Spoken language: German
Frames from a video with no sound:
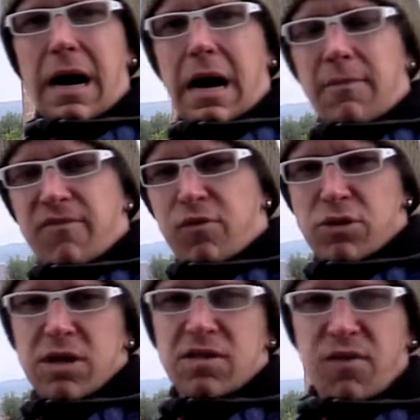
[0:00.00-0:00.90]
am
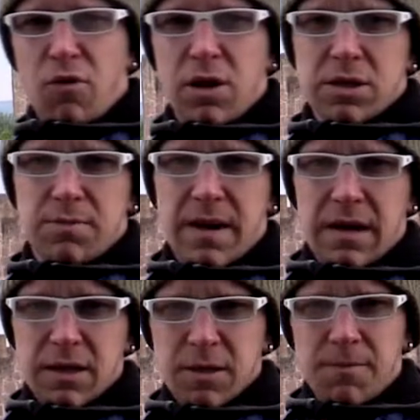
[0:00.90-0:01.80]
Fuße des
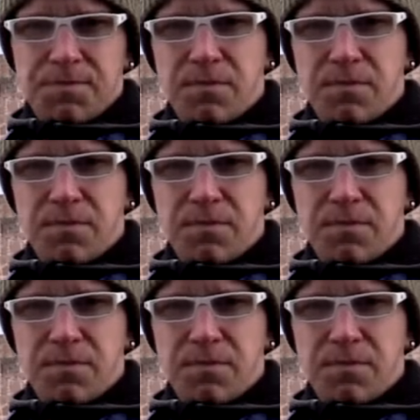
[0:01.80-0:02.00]
Vogelsberges